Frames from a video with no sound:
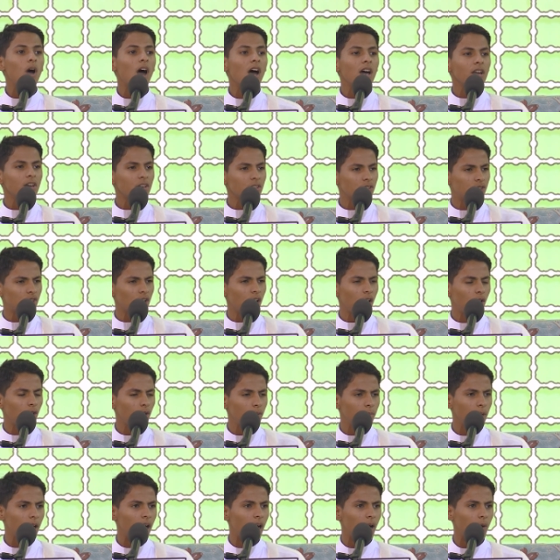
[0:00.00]
أرجح
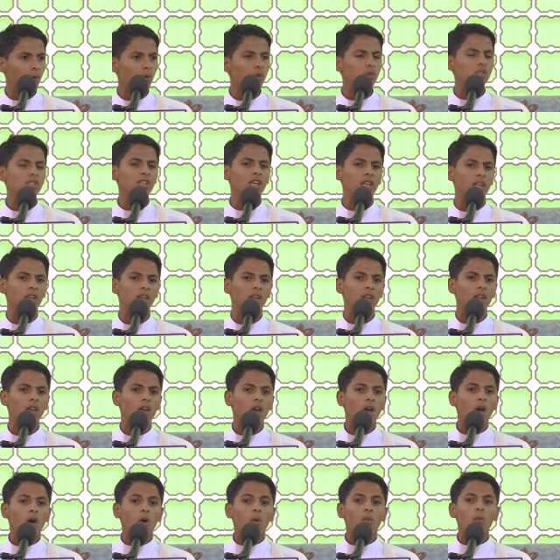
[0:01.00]
ما وزن
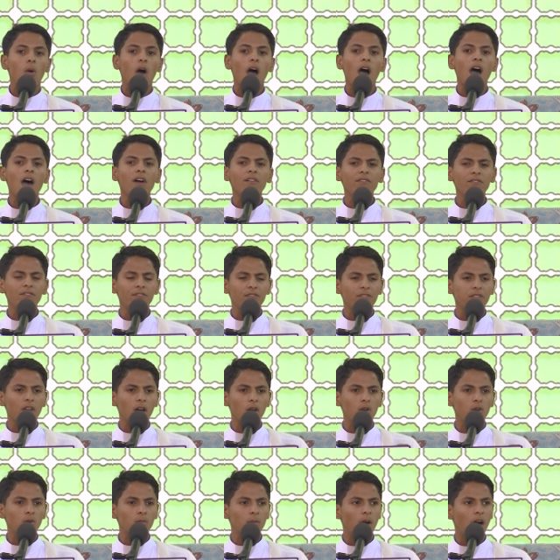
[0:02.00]

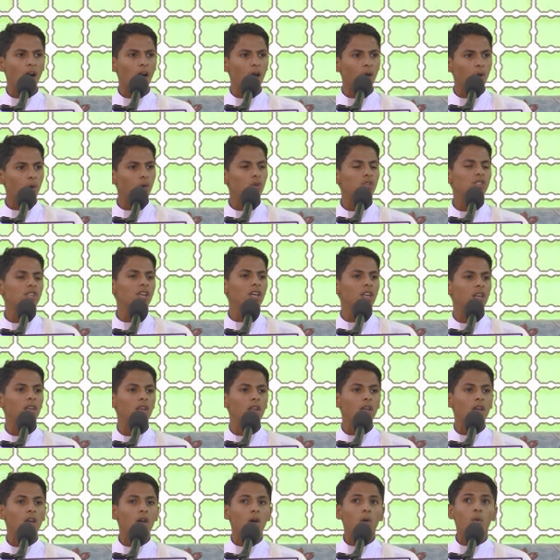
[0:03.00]
وأفضل ما خزن
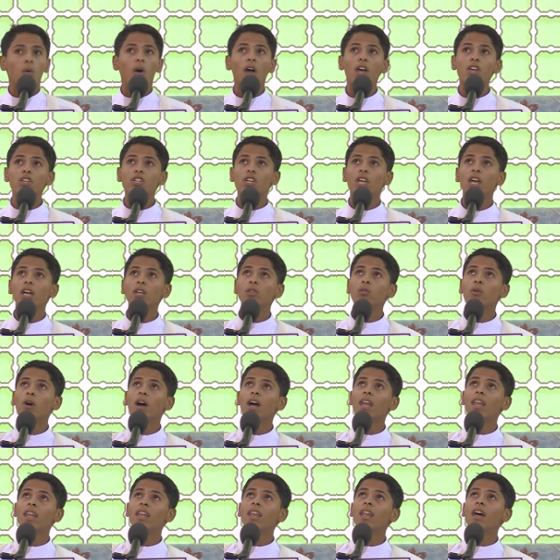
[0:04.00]
وأشهد
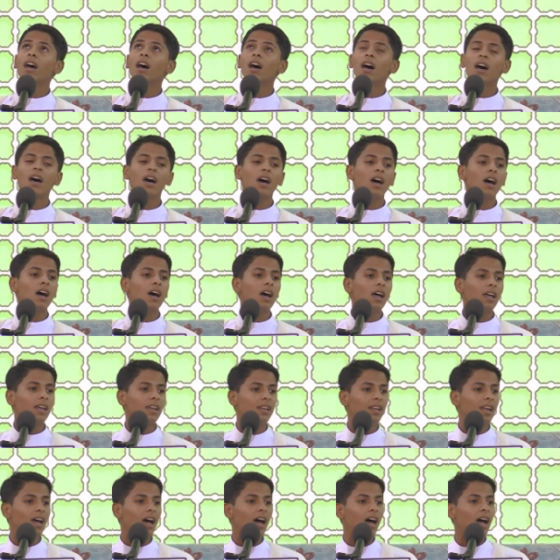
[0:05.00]
أن لا
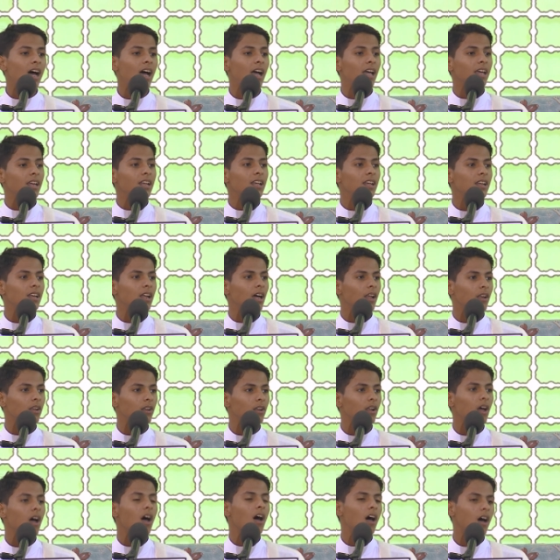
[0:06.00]
إله إلا
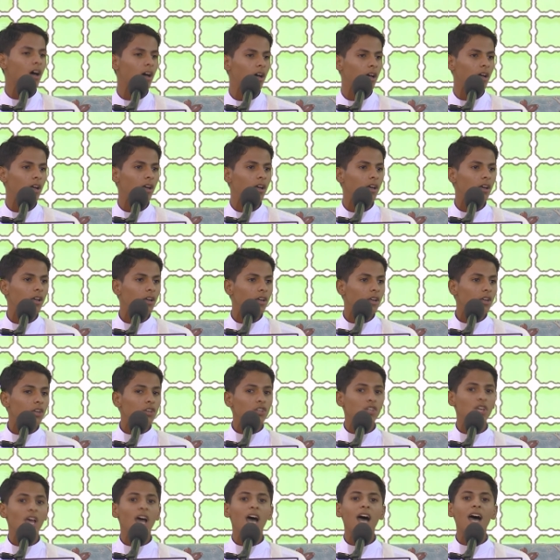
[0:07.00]
الله
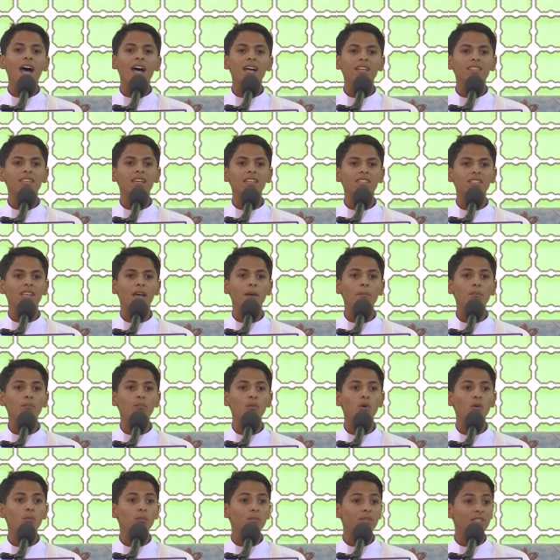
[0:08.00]
شهادة
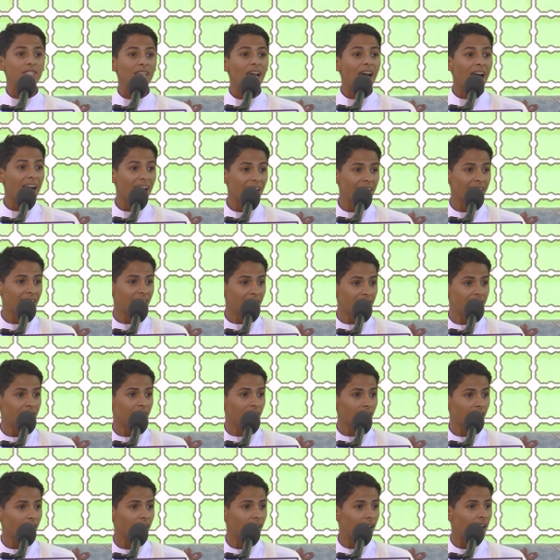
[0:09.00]

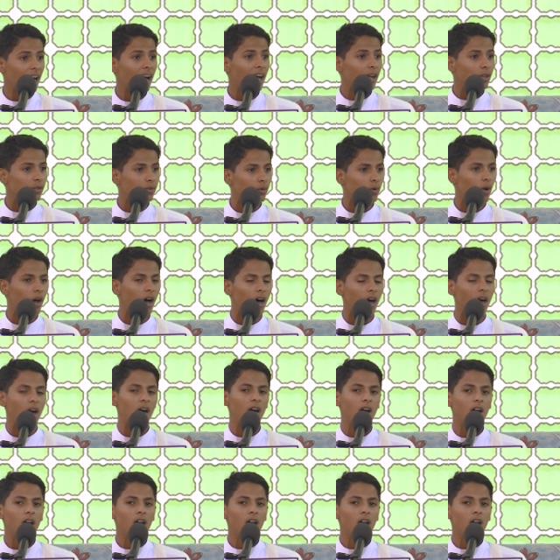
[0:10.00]
ممتحنا إخلاصها